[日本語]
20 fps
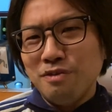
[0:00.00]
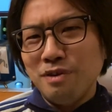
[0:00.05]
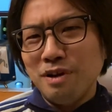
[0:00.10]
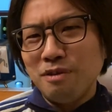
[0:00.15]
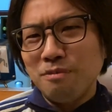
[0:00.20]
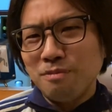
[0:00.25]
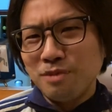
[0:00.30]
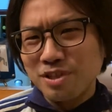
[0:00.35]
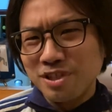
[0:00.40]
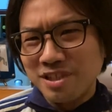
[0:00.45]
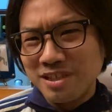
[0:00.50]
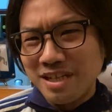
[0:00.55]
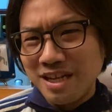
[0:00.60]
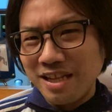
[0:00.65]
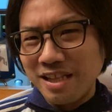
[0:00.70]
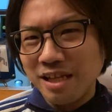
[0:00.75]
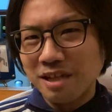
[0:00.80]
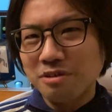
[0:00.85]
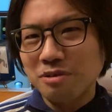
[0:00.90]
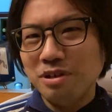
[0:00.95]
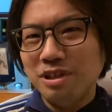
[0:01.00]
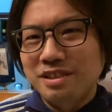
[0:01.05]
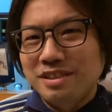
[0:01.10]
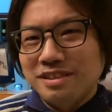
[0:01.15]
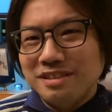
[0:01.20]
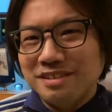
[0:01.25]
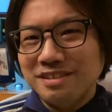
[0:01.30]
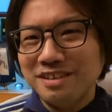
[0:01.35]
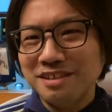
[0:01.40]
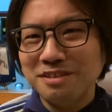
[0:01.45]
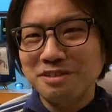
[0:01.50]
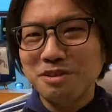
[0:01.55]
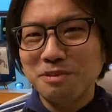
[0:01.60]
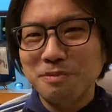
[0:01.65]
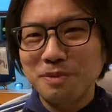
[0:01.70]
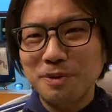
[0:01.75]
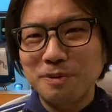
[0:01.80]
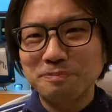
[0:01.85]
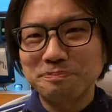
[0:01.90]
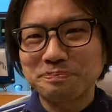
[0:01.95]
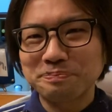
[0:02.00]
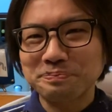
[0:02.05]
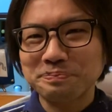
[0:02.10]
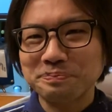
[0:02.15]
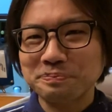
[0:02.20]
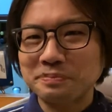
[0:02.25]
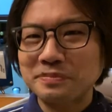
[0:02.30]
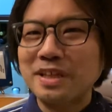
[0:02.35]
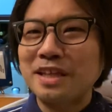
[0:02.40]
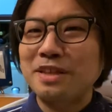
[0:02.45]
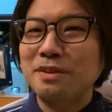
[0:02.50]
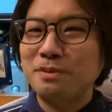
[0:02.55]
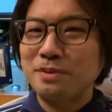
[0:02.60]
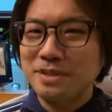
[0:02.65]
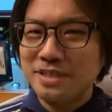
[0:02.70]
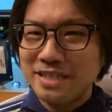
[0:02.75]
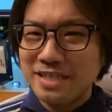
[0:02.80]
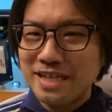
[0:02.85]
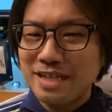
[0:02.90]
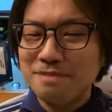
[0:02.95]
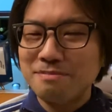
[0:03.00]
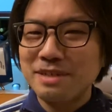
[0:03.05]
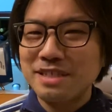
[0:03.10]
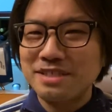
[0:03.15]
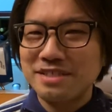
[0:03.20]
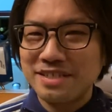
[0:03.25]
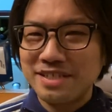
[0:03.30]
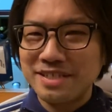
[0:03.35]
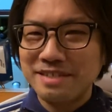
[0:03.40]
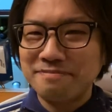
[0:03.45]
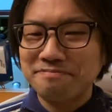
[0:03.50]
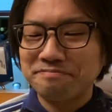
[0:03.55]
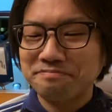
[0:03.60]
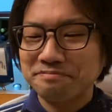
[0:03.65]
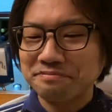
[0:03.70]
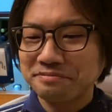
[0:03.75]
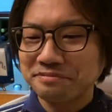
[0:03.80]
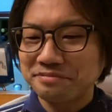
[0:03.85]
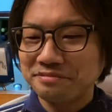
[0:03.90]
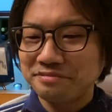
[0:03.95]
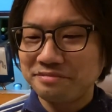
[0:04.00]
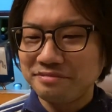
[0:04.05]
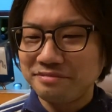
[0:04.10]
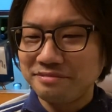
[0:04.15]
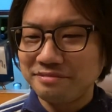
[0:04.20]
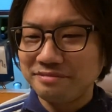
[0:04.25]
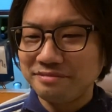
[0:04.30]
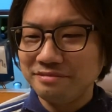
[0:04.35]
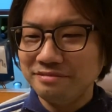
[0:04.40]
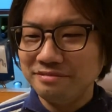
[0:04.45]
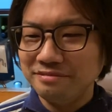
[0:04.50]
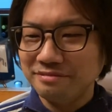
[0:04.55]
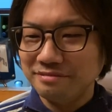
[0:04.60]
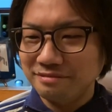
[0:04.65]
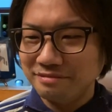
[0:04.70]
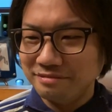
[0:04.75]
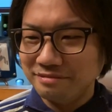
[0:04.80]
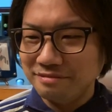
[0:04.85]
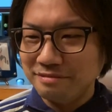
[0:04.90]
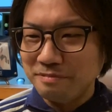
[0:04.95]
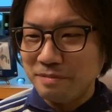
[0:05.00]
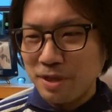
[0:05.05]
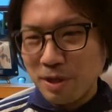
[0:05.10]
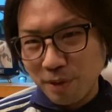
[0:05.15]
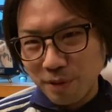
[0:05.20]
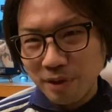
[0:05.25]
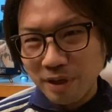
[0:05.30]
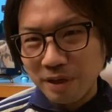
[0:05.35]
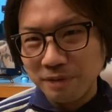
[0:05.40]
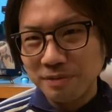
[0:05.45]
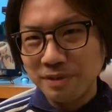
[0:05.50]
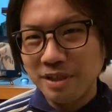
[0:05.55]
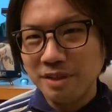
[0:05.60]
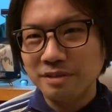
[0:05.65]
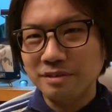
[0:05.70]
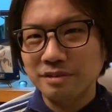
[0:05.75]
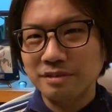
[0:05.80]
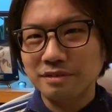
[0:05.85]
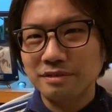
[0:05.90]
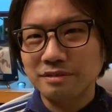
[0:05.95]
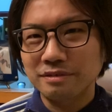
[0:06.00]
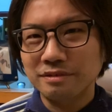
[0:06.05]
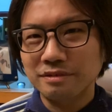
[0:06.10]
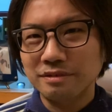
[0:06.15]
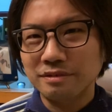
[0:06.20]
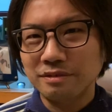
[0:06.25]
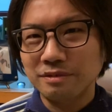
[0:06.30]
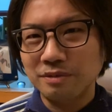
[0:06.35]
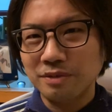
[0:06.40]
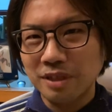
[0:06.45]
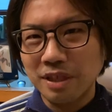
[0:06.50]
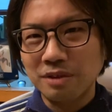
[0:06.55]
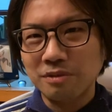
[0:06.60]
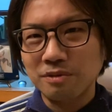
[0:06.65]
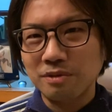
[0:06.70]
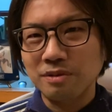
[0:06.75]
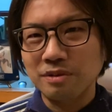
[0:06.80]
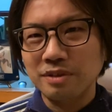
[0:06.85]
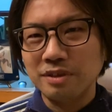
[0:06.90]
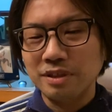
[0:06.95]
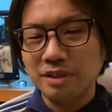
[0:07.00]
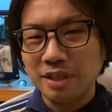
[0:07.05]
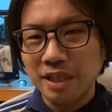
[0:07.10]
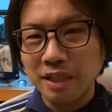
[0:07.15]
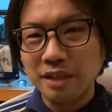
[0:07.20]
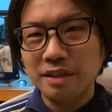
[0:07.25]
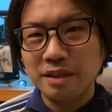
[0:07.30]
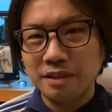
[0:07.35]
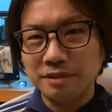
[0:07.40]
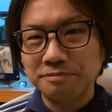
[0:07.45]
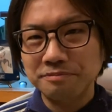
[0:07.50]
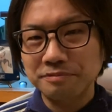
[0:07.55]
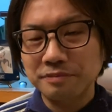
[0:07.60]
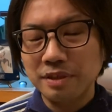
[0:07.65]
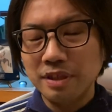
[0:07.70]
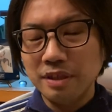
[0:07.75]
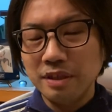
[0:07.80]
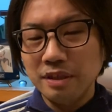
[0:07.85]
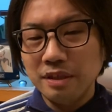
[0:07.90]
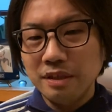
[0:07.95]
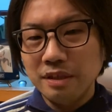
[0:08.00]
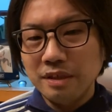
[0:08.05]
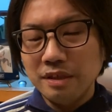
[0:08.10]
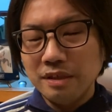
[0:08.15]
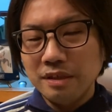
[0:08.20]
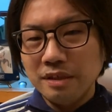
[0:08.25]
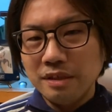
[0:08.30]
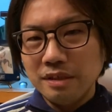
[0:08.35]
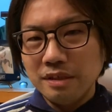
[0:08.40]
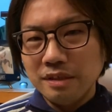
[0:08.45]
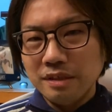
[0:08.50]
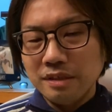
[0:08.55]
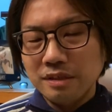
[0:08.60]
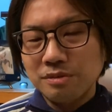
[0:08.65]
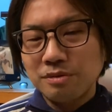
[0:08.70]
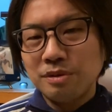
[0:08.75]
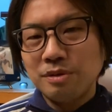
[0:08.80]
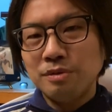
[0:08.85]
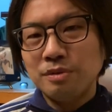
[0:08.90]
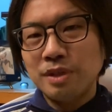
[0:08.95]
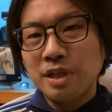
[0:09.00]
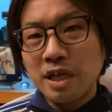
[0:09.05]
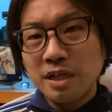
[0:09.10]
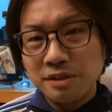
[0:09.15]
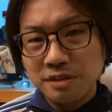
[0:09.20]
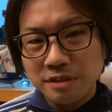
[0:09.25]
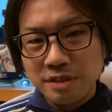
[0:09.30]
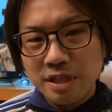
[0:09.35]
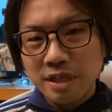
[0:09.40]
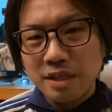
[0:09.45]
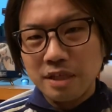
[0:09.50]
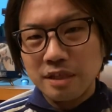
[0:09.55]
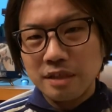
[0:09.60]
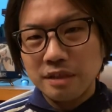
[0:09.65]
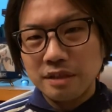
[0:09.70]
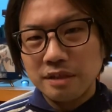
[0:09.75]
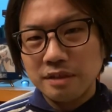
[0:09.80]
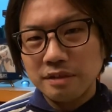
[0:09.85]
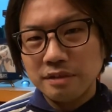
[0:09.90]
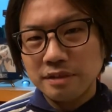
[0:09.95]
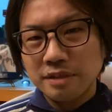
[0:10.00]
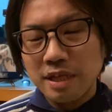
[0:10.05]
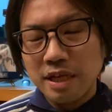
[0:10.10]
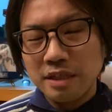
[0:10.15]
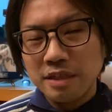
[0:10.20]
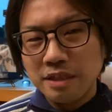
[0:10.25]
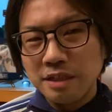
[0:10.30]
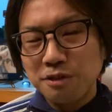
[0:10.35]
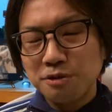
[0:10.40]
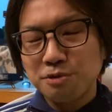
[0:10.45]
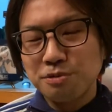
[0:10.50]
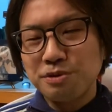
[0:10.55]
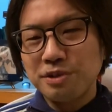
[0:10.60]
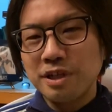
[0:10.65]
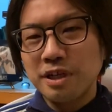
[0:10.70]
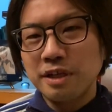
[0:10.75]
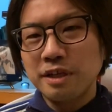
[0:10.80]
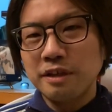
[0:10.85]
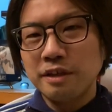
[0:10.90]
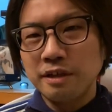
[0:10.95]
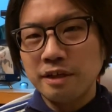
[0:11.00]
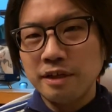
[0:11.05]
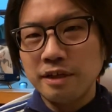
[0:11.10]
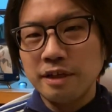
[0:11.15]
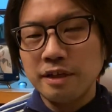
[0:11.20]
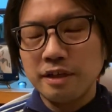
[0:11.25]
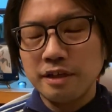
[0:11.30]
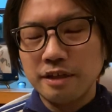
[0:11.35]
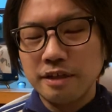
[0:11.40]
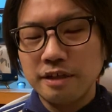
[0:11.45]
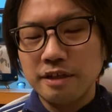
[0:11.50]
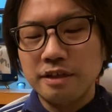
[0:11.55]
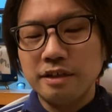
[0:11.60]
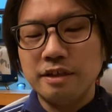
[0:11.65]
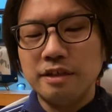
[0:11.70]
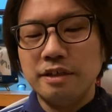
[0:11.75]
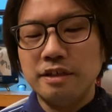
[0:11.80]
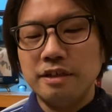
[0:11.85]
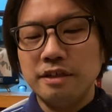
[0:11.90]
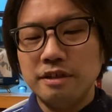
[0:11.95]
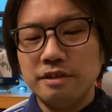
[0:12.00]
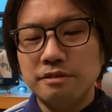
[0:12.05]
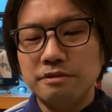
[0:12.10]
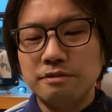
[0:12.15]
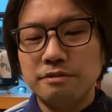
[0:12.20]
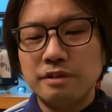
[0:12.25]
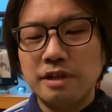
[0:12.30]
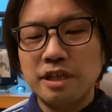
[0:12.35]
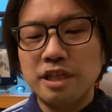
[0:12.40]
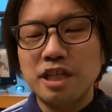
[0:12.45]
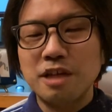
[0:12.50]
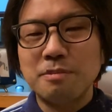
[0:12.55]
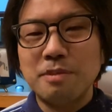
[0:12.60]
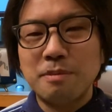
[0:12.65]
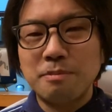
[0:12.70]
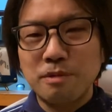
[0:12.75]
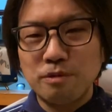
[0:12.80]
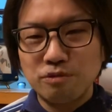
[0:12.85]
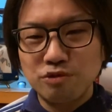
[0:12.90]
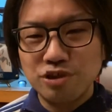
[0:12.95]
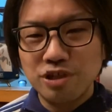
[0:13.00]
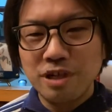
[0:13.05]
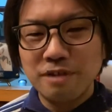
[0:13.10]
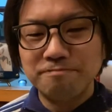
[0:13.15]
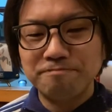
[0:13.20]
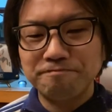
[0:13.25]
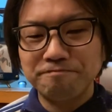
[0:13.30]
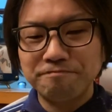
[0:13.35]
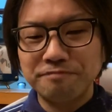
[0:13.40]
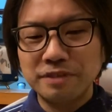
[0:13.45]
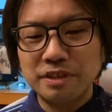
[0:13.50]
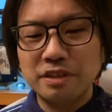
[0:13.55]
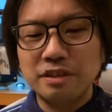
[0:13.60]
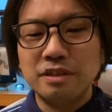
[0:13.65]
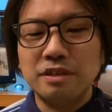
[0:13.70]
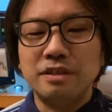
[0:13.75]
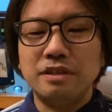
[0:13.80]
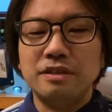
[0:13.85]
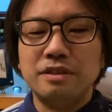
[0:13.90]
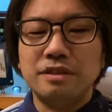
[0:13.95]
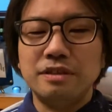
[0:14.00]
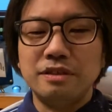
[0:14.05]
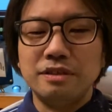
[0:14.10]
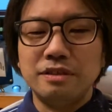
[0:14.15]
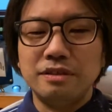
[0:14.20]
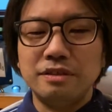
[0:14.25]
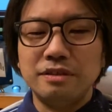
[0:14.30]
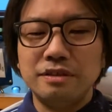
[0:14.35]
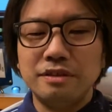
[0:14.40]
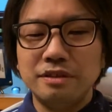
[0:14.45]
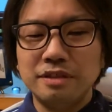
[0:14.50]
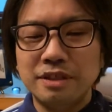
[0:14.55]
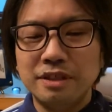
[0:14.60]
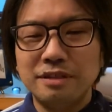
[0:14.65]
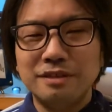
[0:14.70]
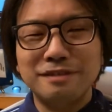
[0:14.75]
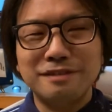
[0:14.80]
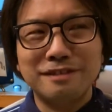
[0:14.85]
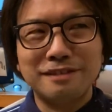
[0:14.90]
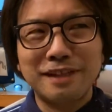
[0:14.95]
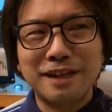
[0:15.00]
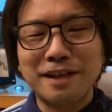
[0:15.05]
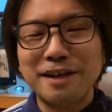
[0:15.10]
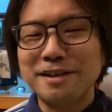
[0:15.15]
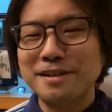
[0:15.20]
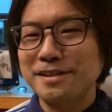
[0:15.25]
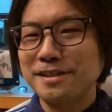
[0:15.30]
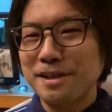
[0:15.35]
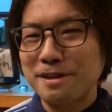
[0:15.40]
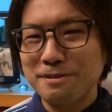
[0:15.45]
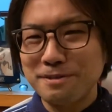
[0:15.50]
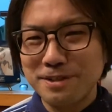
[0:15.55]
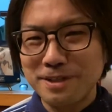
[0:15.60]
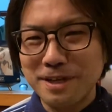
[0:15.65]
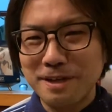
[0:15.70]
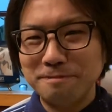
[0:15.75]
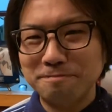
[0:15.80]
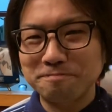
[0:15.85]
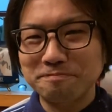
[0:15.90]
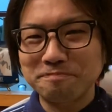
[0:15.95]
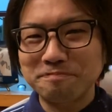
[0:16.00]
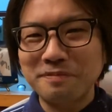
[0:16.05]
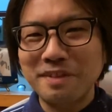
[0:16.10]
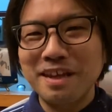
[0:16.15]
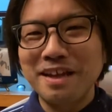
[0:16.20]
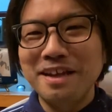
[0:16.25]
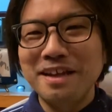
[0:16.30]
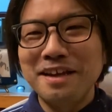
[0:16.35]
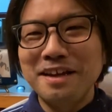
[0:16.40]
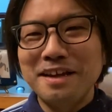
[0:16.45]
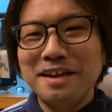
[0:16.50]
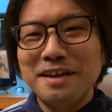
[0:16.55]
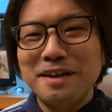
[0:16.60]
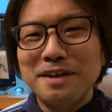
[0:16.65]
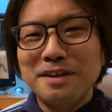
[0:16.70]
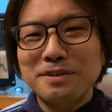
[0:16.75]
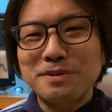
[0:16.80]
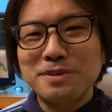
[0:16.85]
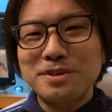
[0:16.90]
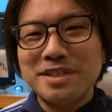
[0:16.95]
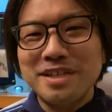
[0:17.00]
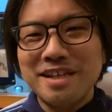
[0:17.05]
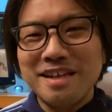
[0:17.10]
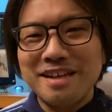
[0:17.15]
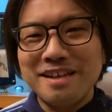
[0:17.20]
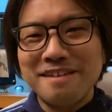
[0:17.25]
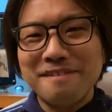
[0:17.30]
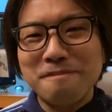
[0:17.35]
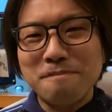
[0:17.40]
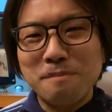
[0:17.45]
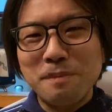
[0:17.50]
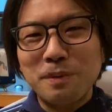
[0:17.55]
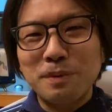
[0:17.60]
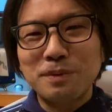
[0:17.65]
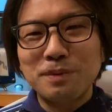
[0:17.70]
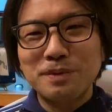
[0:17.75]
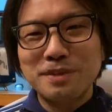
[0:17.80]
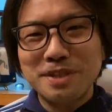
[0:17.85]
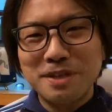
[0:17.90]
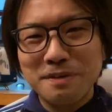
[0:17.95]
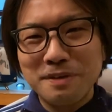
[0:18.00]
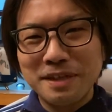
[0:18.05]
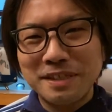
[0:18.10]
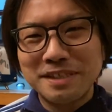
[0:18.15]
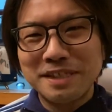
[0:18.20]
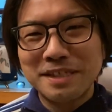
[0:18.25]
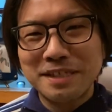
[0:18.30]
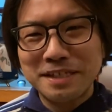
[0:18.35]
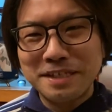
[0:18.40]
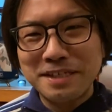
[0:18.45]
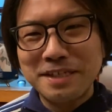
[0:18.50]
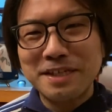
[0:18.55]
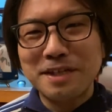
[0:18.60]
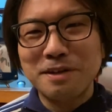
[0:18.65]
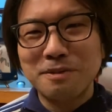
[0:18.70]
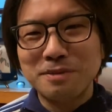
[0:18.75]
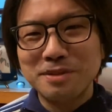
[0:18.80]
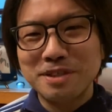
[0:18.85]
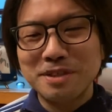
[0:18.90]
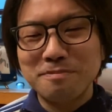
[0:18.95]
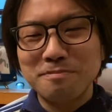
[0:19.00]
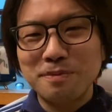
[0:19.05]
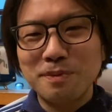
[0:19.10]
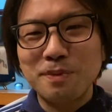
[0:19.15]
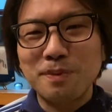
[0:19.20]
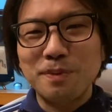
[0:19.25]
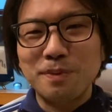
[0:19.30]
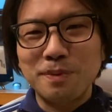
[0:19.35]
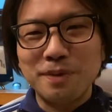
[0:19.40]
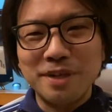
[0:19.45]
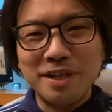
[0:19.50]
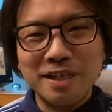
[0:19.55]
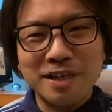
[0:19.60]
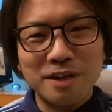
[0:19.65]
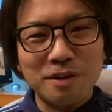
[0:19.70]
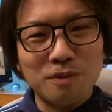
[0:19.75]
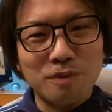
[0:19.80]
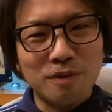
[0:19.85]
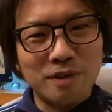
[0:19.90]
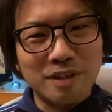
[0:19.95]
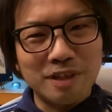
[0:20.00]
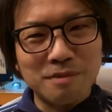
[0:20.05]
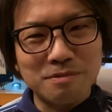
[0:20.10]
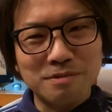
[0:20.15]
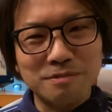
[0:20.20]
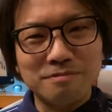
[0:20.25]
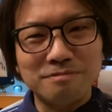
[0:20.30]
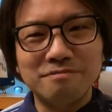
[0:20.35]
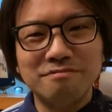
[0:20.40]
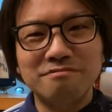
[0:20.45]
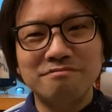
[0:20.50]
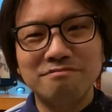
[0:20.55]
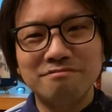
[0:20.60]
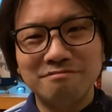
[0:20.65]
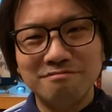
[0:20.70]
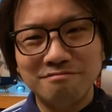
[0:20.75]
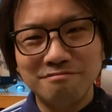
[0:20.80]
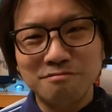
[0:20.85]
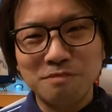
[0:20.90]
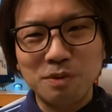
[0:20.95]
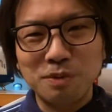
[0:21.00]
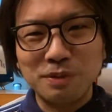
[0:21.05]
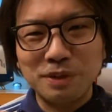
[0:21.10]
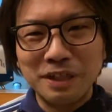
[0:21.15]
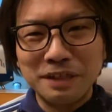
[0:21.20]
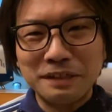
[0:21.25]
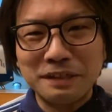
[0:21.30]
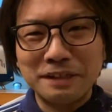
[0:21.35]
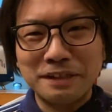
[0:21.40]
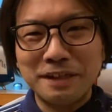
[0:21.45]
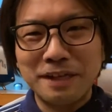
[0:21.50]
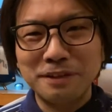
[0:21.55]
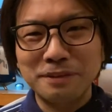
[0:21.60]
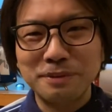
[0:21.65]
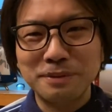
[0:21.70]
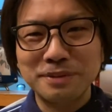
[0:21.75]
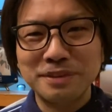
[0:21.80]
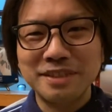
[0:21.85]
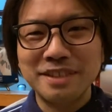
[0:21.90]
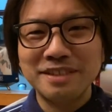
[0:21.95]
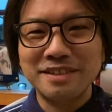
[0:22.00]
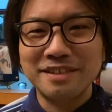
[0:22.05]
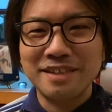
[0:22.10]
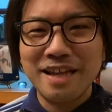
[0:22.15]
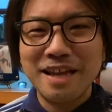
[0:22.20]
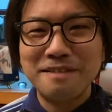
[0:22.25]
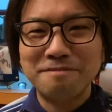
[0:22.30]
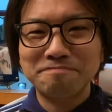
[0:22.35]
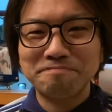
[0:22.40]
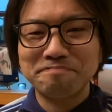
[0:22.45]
うわ面白いなこいつっていうのも同時にありますし、うん、魅力あふれる女の子になってるそれをダンスで3人というふうに挙げたらえと秋山真央ちゃん、えー、高木小雪ちゃんそして僕としては佐々木理香子ちゃんもう理香子は多分僕の中ではダントツですね